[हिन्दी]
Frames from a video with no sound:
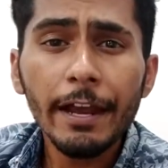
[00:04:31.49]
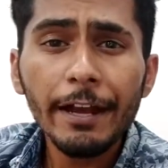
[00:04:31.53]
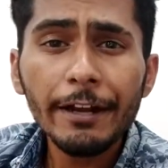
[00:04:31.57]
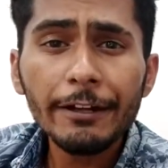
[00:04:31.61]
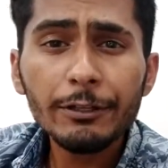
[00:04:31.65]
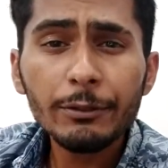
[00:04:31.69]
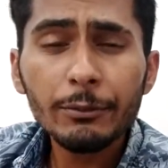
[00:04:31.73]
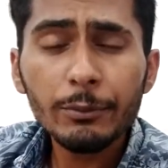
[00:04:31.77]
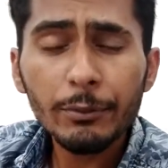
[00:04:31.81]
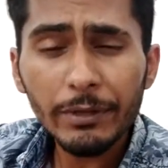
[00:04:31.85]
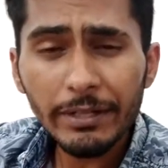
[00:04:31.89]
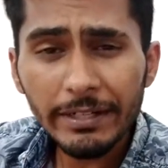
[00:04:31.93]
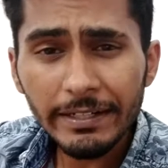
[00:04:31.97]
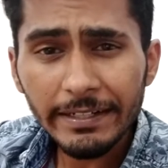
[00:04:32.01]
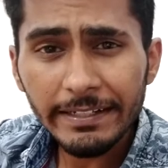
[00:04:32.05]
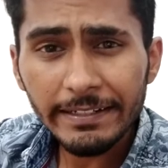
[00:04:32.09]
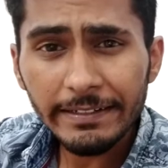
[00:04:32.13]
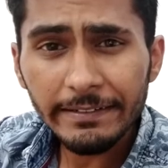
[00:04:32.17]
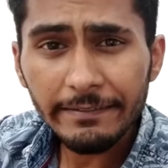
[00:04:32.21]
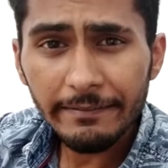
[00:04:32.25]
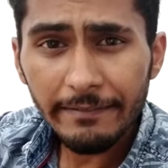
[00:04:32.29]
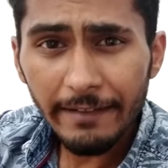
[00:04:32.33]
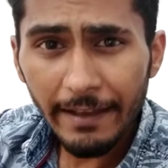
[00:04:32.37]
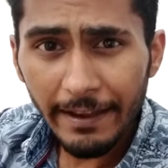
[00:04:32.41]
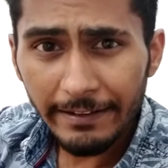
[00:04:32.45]
एंड
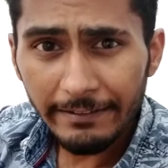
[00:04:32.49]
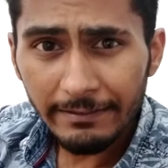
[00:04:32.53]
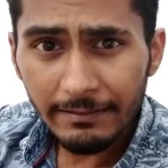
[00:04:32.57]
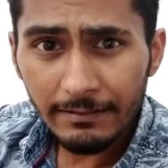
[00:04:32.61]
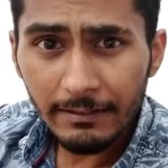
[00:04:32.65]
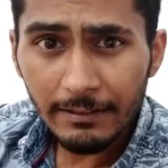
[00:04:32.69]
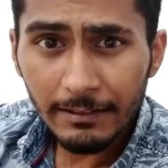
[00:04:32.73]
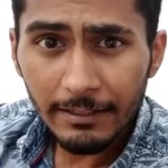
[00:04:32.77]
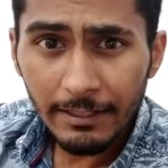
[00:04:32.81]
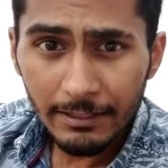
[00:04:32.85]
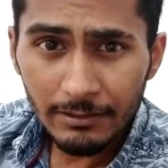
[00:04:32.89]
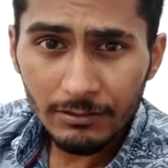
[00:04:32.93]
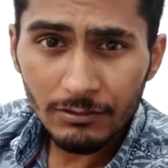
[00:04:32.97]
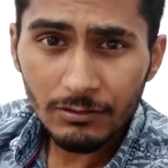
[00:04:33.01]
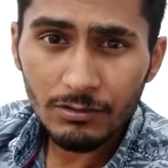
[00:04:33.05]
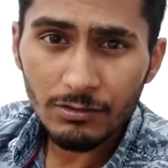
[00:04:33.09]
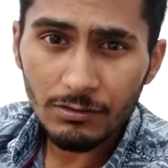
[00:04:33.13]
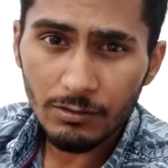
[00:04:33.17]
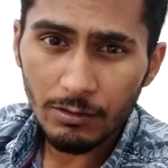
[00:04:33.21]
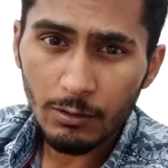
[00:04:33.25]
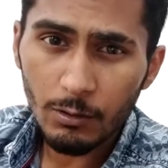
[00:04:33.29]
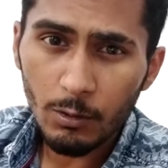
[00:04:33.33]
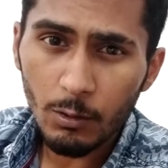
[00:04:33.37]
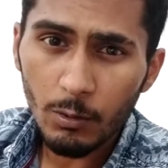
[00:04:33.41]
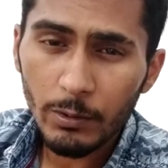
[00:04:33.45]
29 डेथ्स
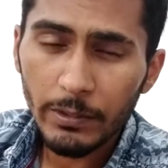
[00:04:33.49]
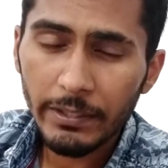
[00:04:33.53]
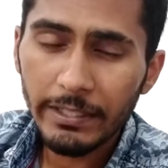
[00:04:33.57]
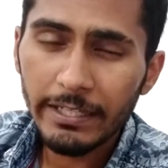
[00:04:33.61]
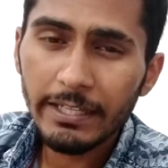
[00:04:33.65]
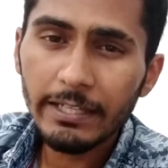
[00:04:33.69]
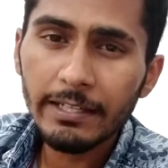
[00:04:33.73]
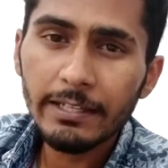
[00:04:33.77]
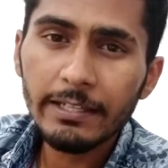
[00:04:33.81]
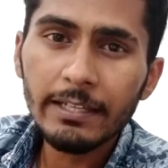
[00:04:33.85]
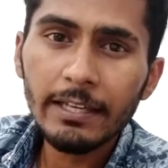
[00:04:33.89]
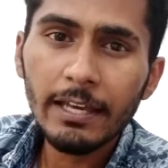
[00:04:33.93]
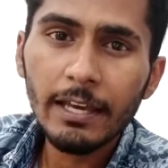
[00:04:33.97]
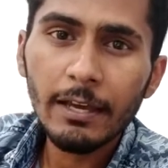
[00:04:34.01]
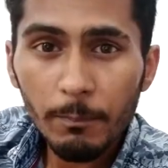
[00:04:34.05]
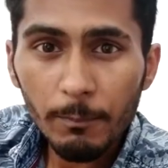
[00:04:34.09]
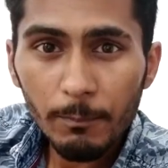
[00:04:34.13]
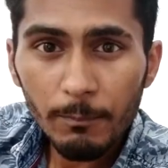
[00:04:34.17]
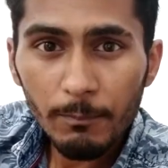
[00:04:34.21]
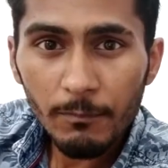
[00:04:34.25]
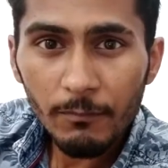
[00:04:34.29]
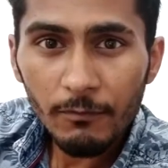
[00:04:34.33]
रिकॉर्ड की गई हैं